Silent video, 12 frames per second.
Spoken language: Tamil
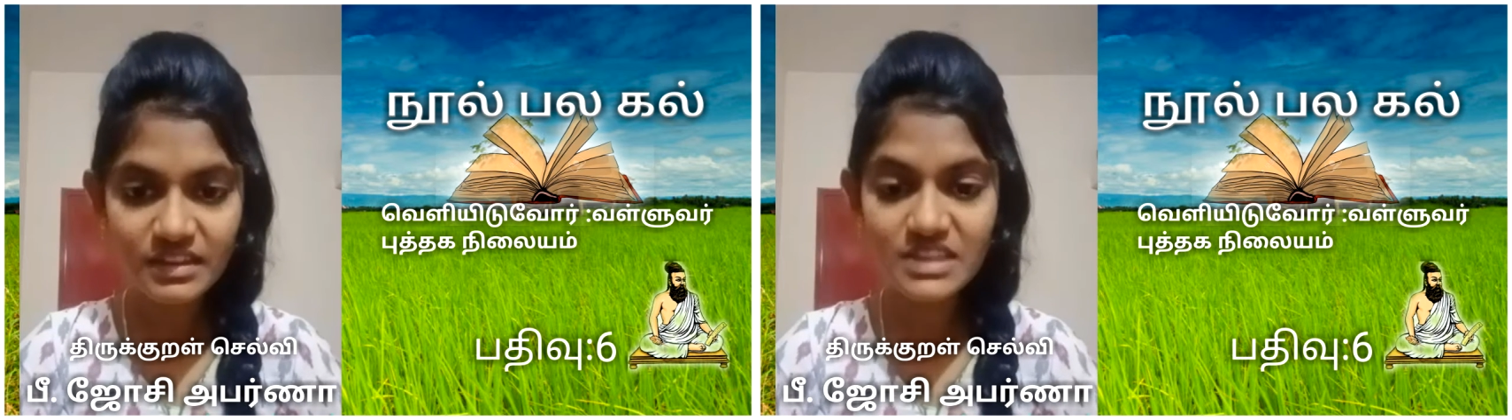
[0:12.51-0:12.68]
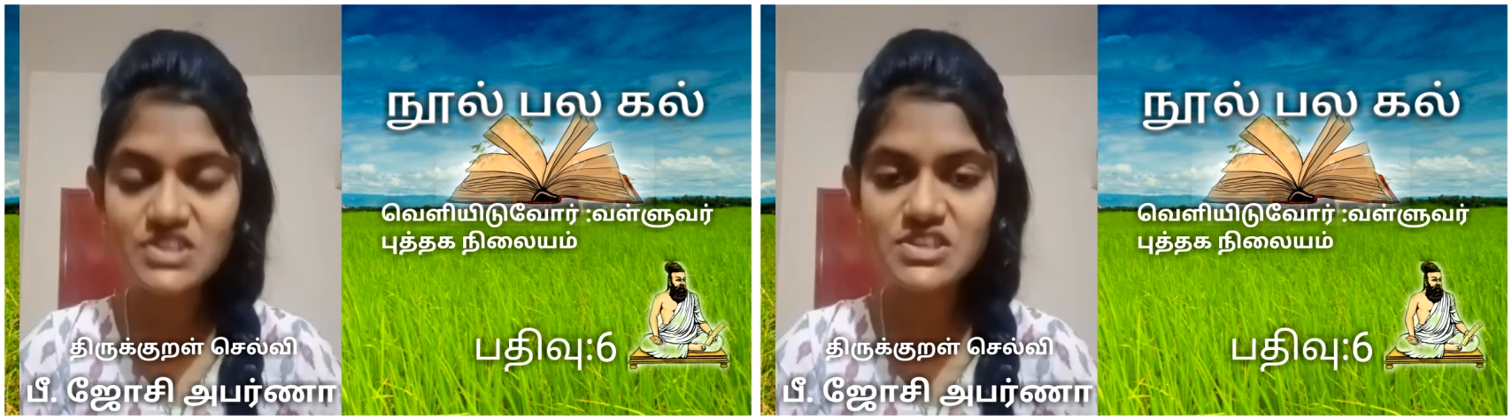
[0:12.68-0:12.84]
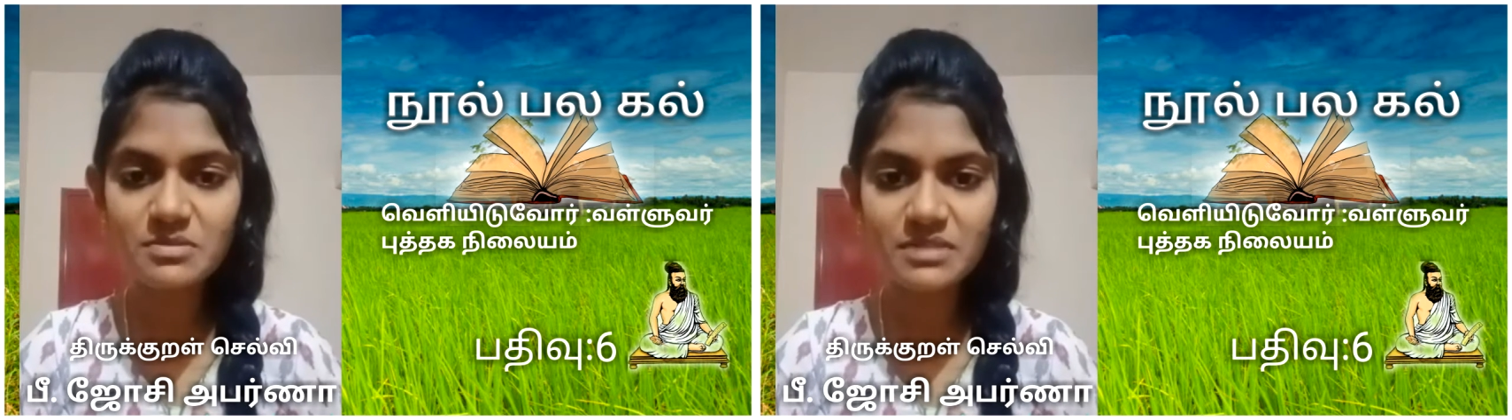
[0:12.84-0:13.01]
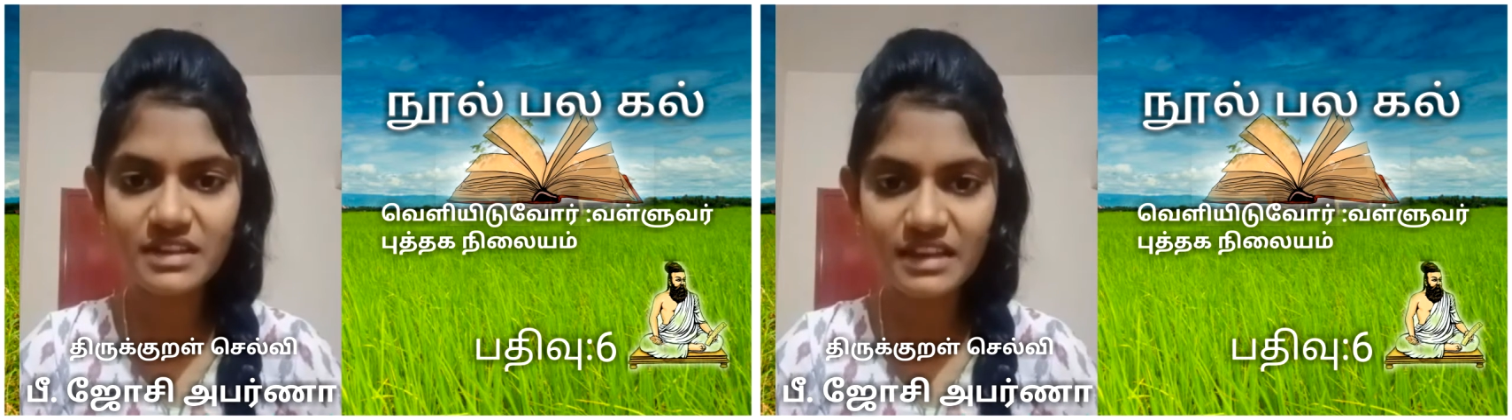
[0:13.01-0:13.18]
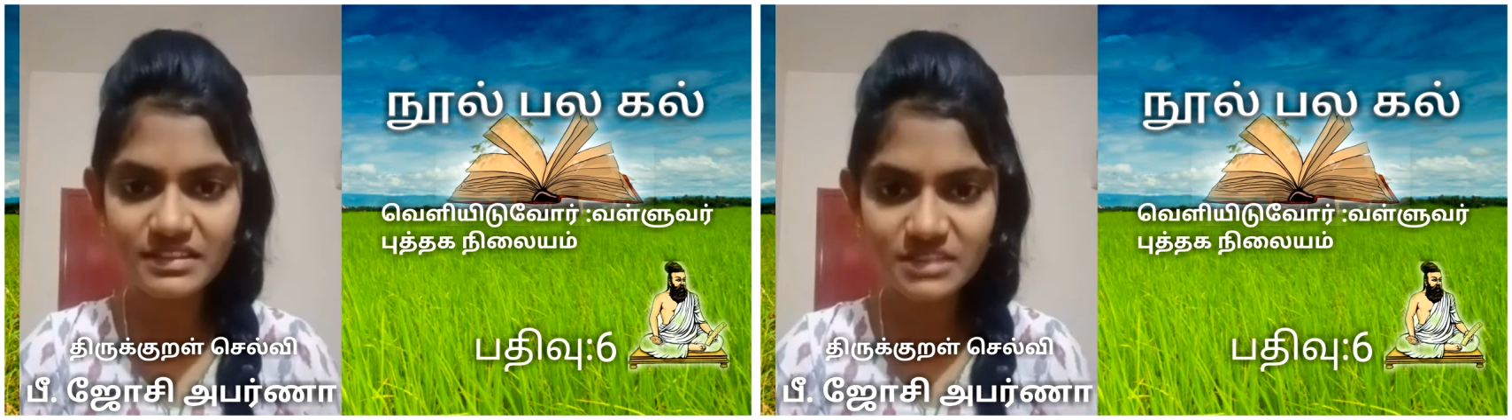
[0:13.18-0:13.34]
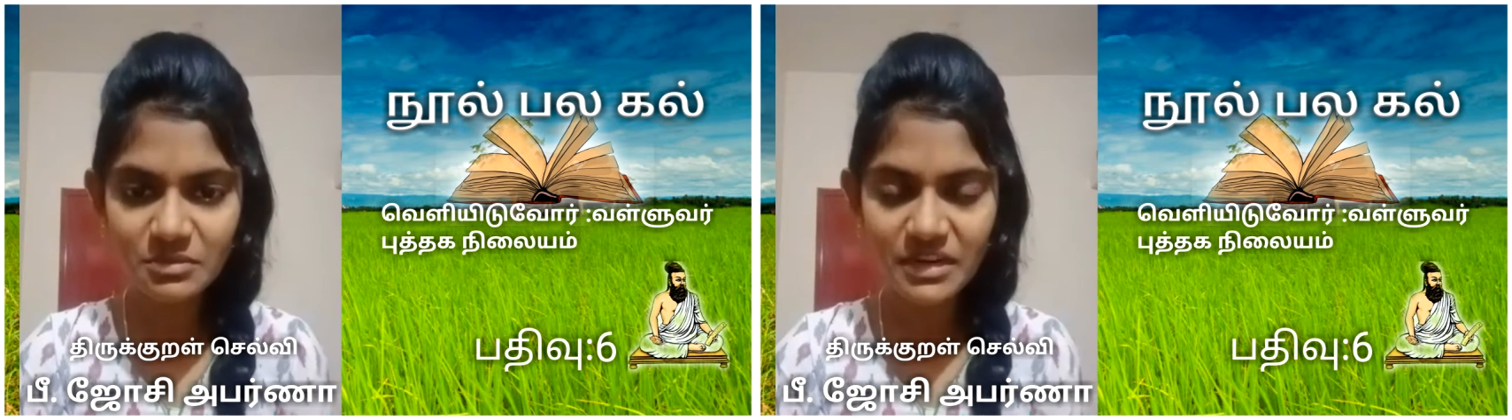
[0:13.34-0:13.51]
நெஞ்சம்
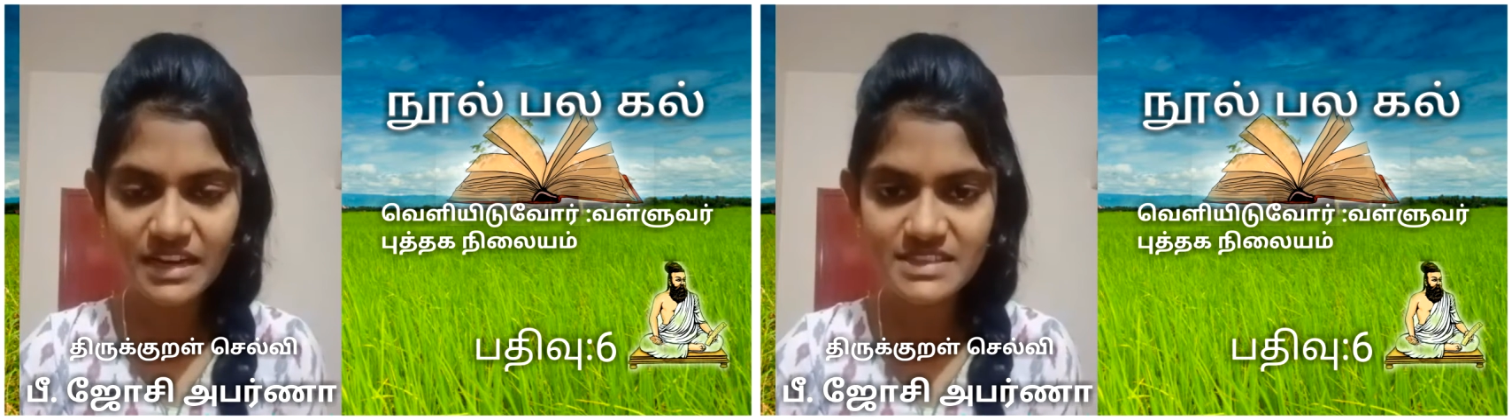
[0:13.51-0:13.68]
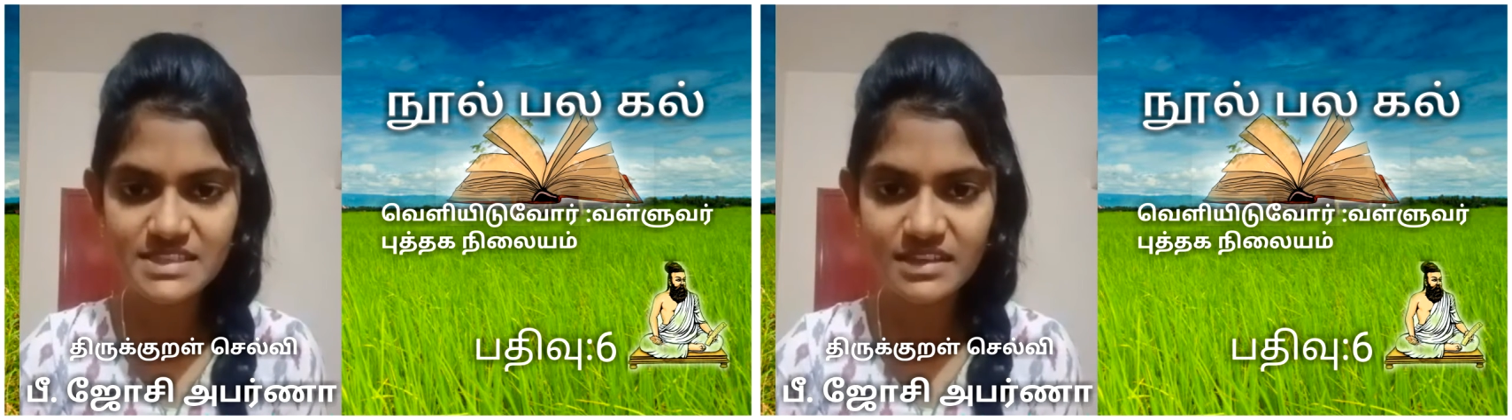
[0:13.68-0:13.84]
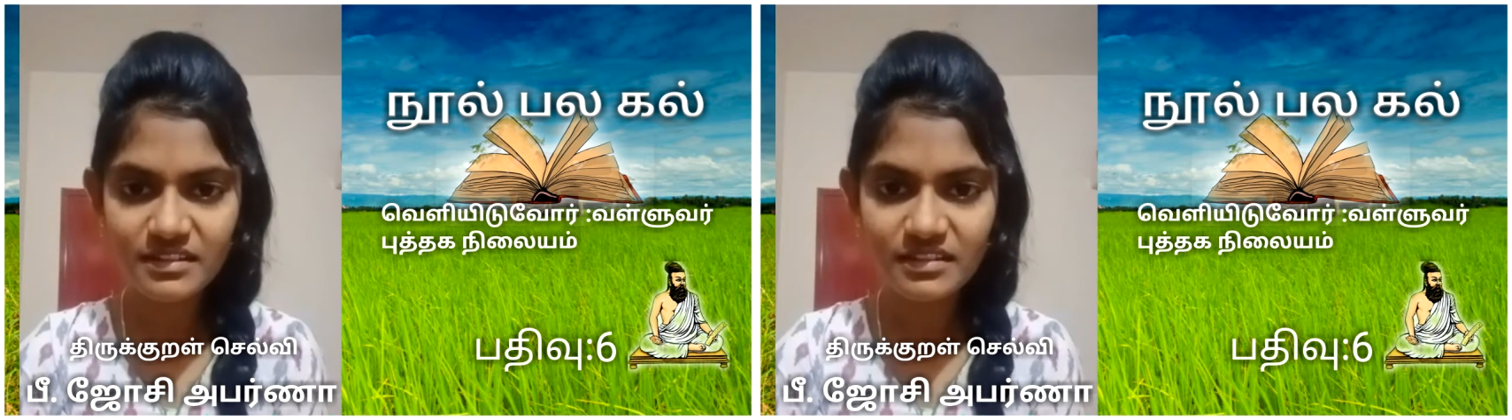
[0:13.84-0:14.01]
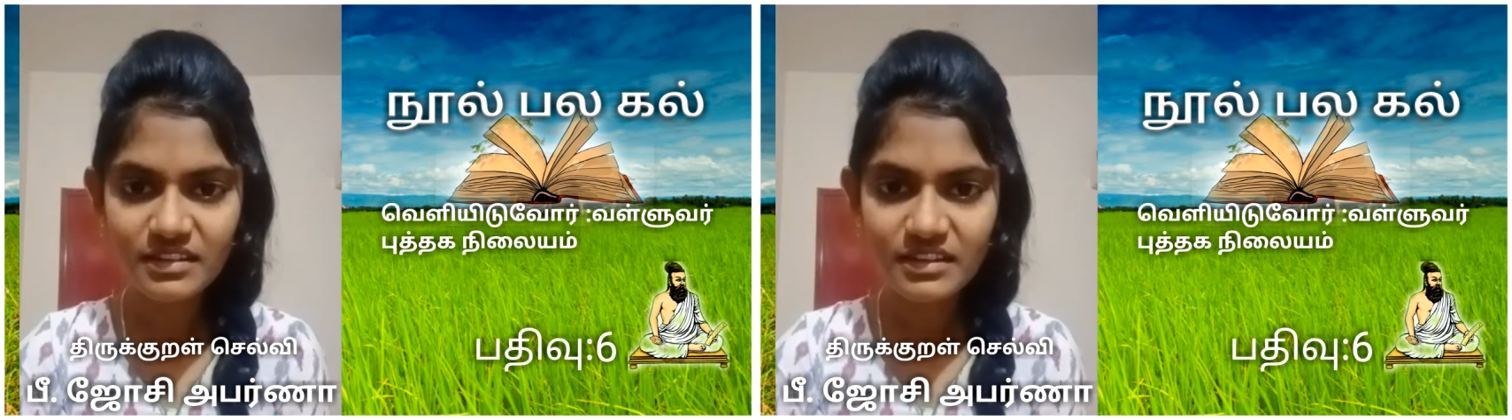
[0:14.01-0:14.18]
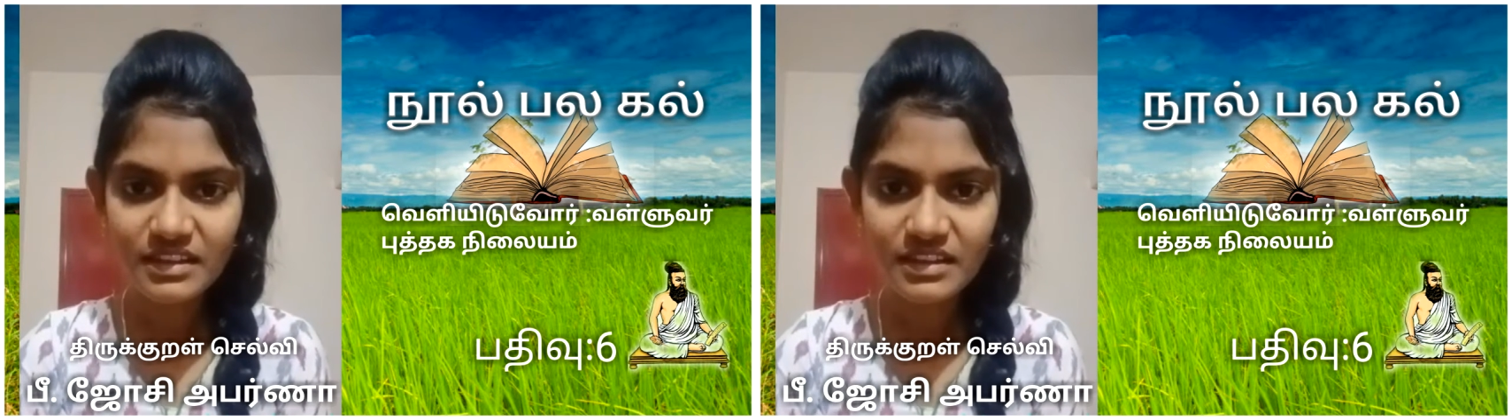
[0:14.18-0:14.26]
நிறை தமிழாசான்